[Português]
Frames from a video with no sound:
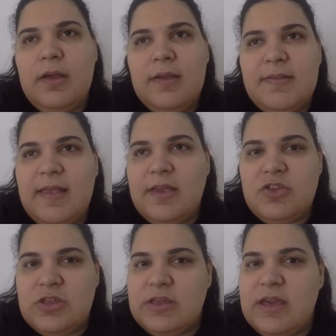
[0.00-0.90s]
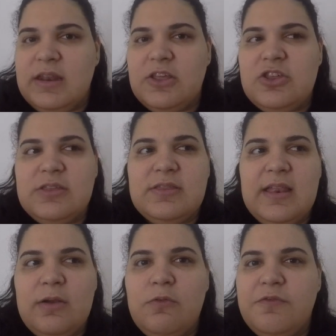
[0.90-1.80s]
certinha, ela te
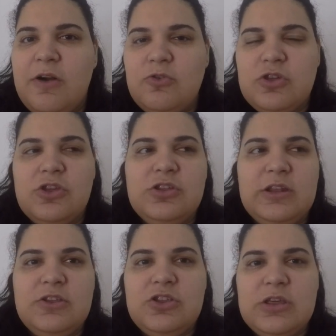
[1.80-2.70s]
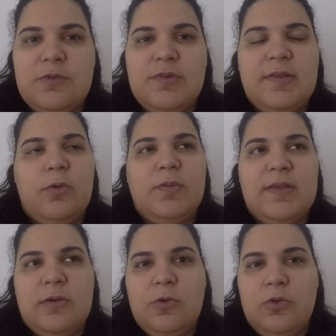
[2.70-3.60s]
entrega o voucher direitinho, você
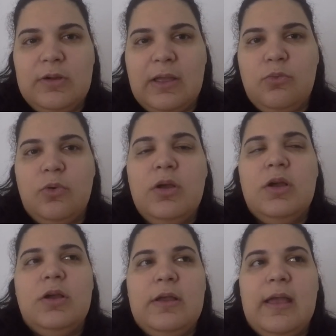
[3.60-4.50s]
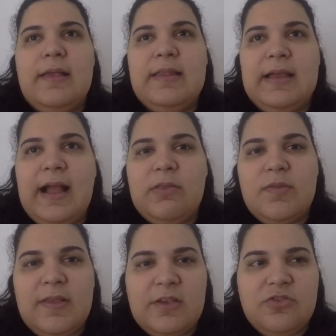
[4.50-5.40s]
consegue colocar no. É, linkar no
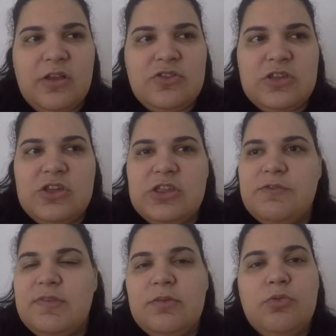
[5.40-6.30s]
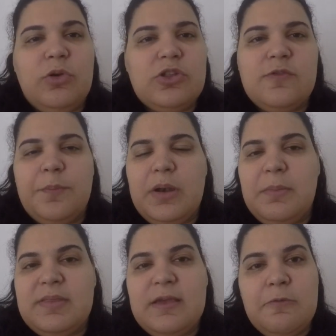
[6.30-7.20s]
site da Disney. Você nunca tive
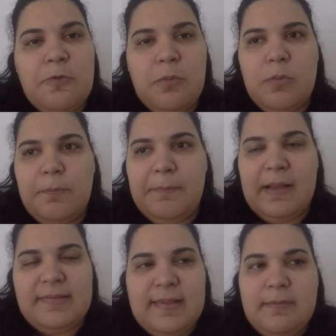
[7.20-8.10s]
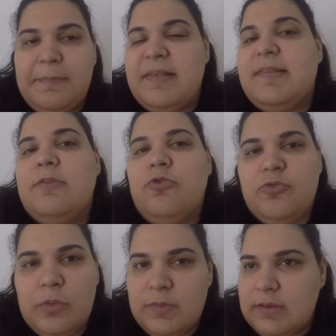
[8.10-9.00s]
problema nenhum com passa, passando
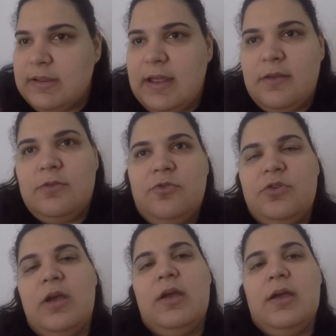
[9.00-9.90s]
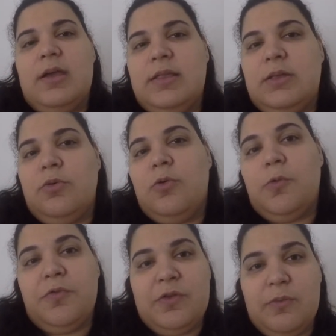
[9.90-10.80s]
os meus ingressos. Então eu
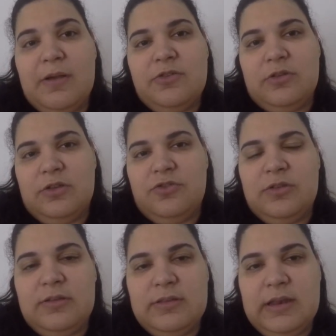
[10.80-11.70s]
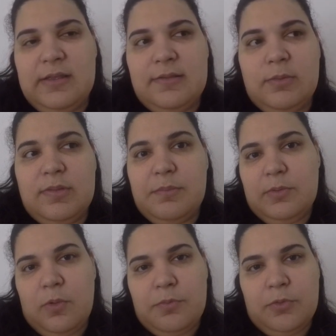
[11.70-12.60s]
confio bastante na Andresa, eu
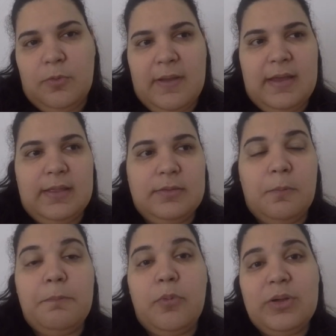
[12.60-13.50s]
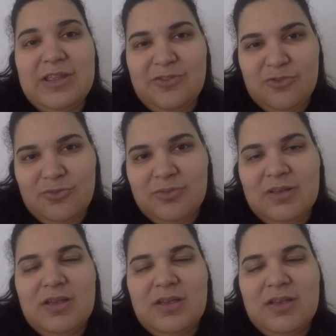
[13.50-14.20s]
sempre compro com ela. Então por isso